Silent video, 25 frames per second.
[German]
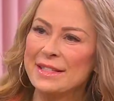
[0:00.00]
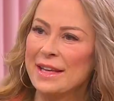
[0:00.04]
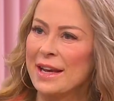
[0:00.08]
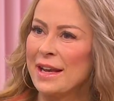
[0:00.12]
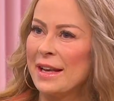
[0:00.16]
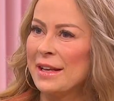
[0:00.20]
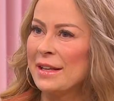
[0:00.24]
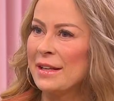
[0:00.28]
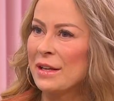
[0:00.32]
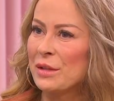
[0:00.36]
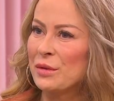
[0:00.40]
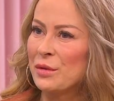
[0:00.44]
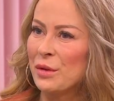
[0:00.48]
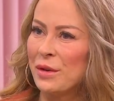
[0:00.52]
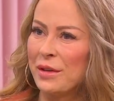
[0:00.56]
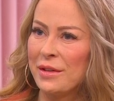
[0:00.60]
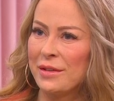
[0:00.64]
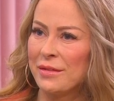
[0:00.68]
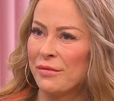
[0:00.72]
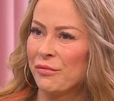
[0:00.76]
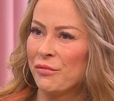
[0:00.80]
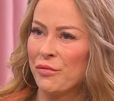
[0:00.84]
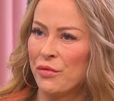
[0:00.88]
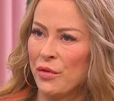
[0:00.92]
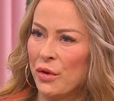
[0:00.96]
ehrlich,
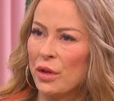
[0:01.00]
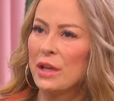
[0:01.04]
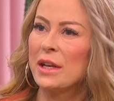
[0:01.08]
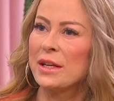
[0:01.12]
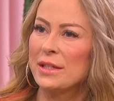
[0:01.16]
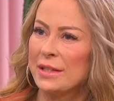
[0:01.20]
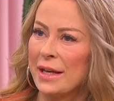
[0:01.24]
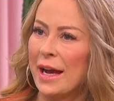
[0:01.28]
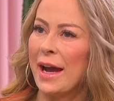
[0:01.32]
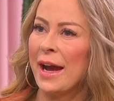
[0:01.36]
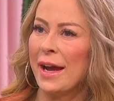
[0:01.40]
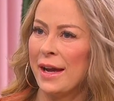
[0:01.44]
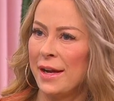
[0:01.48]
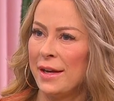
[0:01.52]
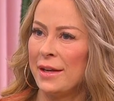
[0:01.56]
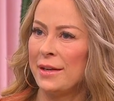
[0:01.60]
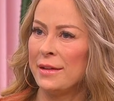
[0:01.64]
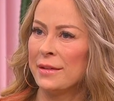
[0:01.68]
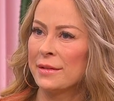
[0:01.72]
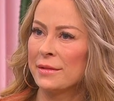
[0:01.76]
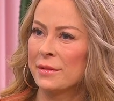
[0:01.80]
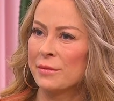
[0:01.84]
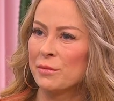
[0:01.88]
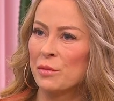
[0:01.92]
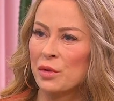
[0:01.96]
natürlich wirklich
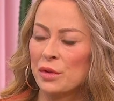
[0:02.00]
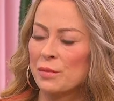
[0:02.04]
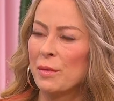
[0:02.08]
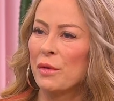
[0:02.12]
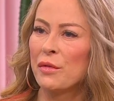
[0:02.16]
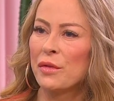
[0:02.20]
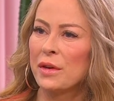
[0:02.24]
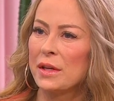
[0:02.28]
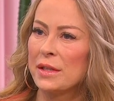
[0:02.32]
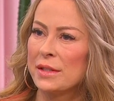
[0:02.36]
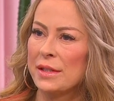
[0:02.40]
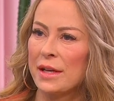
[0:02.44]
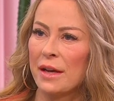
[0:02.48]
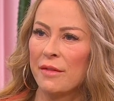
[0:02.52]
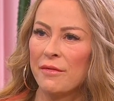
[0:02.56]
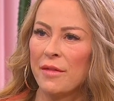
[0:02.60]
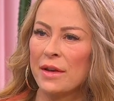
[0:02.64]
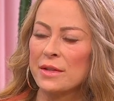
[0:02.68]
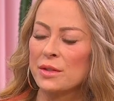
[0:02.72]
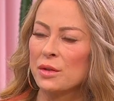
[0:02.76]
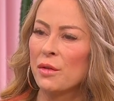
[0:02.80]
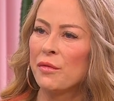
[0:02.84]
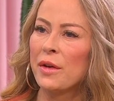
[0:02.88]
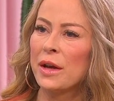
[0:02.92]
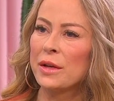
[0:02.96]
allen. Muss man wirklich sagen. Wer
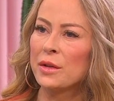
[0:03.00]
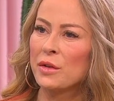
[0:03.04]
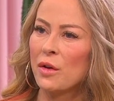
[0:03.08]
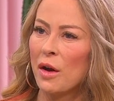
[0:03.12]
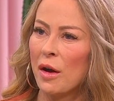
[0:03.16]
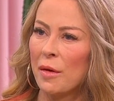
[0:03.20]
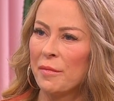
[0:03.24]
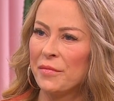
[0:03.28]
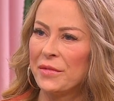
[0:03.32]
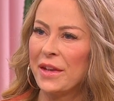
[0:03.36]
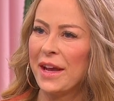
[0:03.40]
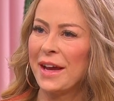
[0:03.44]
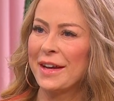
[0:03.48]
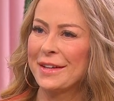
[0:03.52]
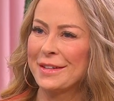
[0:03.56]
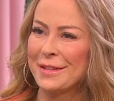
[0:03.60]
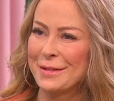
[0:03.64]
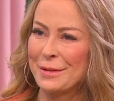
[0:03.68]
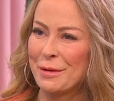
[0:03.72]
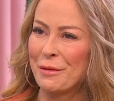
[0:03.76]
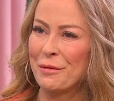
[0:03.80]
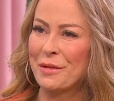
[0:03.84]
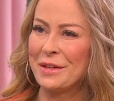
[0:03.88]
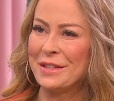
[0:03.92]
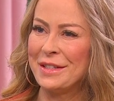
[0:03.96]
so weit kommt, der hat es
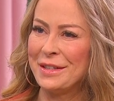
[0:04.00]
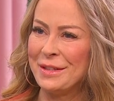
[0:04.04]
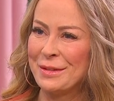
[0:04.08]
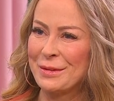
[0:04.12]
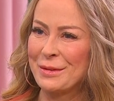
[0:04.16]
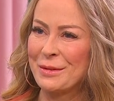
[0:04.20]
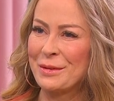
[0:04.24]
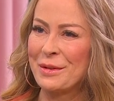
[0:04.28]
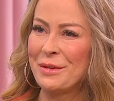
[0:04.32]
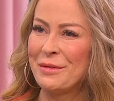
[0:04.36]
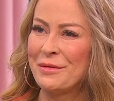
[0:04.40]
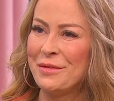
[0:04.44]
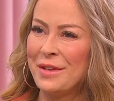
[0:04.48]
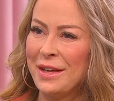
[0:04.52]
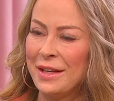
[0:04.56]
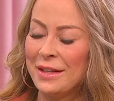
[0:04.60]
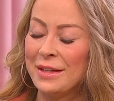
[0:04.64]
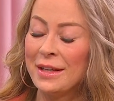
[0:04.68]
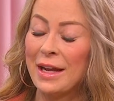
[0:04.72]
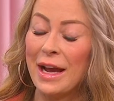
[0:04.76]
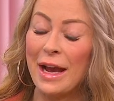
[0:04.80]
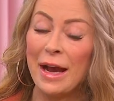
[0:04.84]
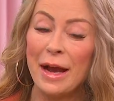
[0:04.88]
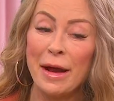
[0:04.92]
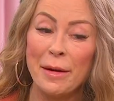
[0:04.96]
auch verdient zu
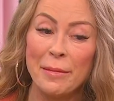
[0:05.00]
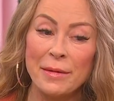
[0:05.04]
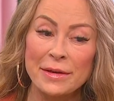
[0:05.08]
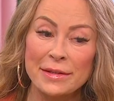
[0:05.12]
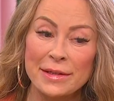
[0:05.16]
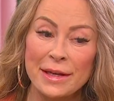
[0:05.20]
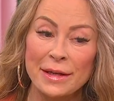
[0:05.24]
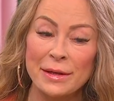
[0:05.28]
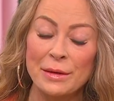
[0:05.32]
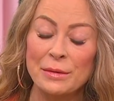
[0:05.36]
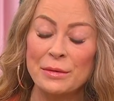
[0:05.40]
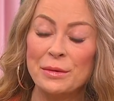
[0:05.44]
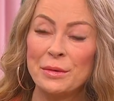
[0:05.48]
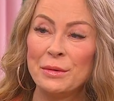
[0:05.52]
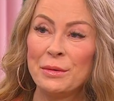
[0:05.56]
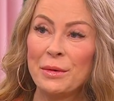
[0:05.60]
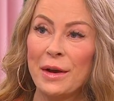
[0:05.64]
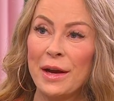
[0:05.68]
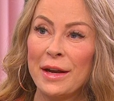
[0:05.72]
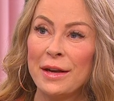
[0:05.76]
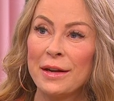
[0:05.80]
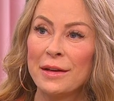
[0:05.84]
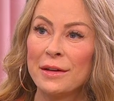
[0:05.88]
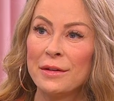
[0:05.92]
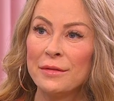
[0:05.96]
gewinnen. Aber es kann natürlich nur
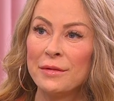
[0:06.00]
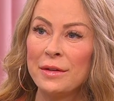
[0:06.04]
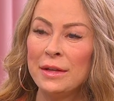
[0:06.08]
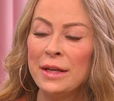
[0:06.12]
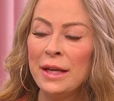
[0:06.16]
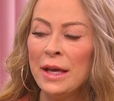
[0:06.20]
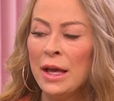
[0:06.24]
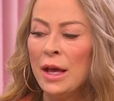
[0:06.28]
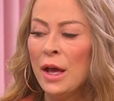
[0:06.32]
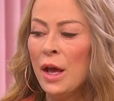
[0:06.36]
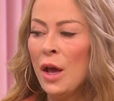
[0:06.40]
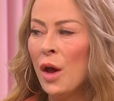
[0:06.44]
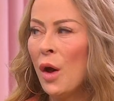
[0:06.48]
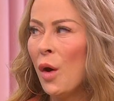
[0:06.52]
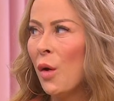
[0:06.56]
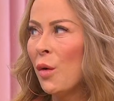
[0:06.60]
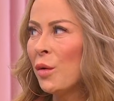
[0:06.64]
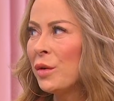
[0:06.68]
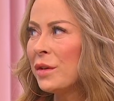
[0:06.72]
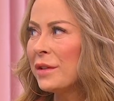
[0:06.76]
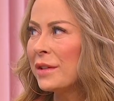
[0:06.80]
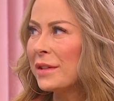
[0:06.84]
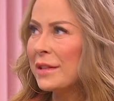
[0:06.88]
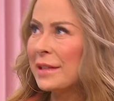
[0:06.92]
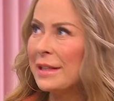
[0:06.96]
einer gewinnen.
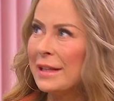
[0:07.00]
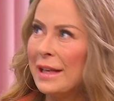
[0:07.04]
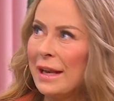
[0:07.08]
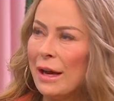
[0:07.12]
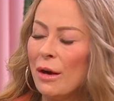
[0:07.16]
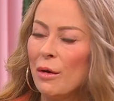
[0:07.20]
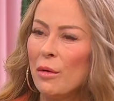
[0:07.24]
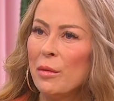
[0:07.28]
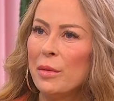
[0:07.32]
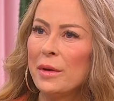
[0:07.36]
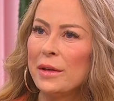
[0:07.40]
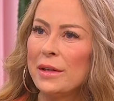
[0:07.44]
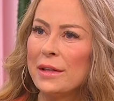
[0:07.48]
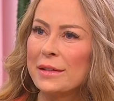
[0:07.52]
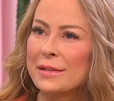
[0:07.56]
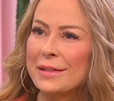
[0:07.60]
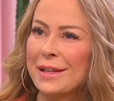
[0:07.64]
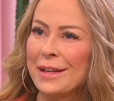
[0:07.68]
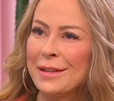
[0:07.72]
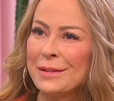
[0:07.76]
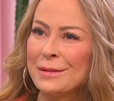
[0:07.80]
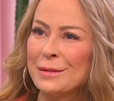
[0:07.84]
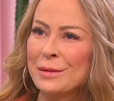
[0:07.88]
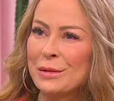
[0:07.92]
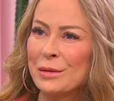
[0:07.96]
Und ich glaube, dass
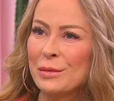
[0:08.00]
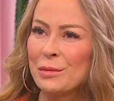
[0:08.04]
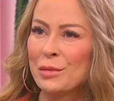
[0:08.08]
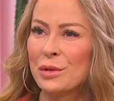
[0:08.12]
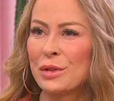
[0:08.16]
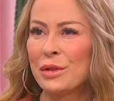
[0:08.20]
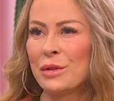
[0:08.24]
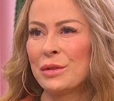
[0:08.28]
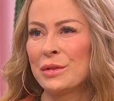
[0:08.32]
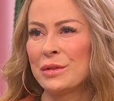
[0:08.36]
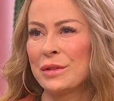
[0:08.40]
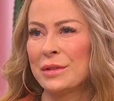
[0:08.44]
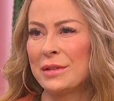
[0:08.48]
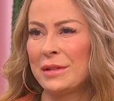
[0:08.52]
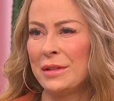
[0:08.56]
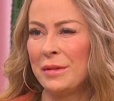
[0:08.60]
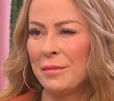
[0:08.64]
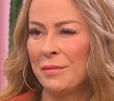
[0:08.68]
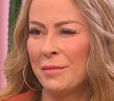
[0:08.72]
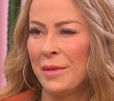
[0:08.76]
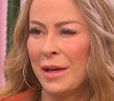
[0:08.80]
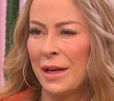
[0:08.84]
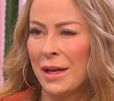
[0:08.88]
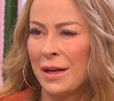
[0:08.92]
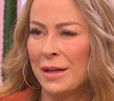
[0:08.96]
ganz zum Schluss die
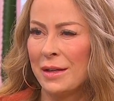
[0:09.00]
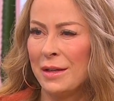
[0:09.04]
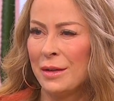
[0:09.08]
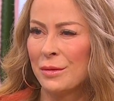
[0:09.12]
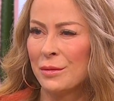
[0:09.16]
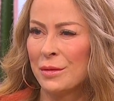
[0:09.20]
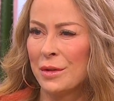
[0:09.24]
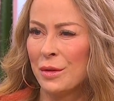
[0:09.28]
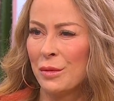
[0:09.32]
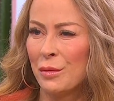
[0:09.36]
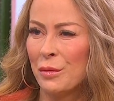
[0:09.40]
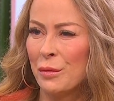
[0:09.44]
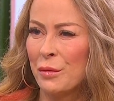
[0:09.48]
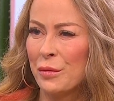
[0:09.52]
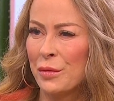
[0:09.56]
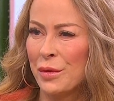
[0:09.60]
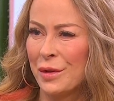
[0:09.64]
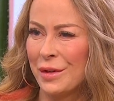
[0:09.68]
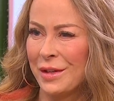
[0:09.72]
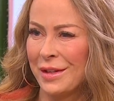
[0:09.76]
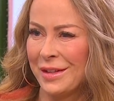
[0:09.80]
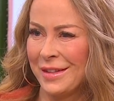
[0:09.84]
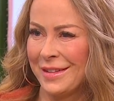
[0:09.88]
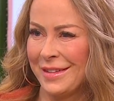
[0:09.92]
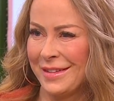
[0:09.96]
Melanie und der
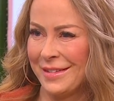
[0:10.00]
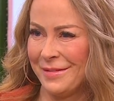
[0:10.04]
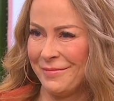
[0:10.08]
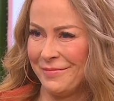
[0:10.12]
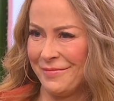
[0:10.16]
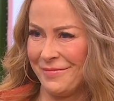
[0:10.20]
Uwe